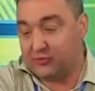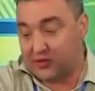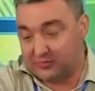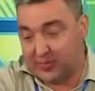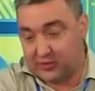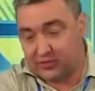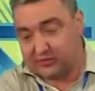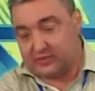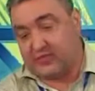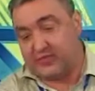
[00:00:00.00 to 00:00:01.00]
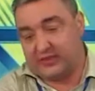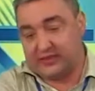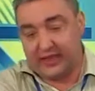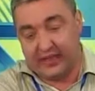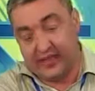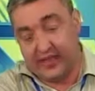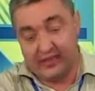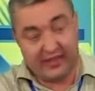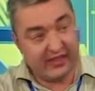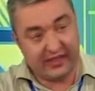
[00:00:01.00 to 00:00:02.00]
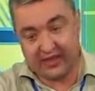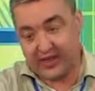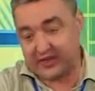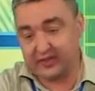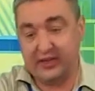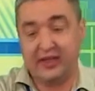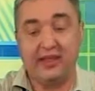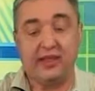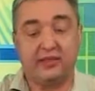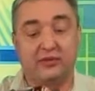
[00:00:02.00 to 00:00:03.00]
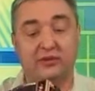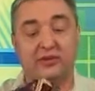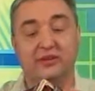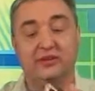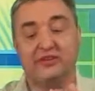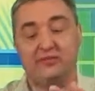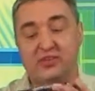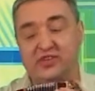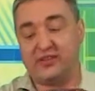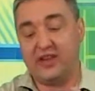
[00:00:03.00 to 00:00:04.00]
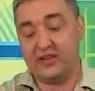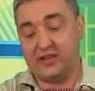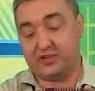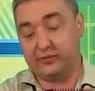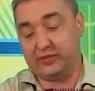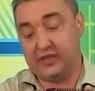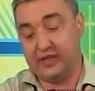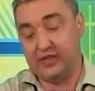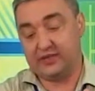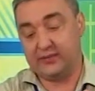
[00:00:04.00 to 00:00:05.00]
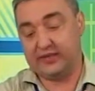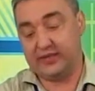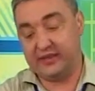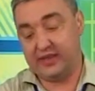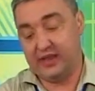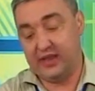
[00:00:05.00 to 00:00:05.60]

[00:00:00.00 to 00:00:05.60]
раз берешь, вот смотрите так, на них играешь, то впечатление, что вот, смотрите,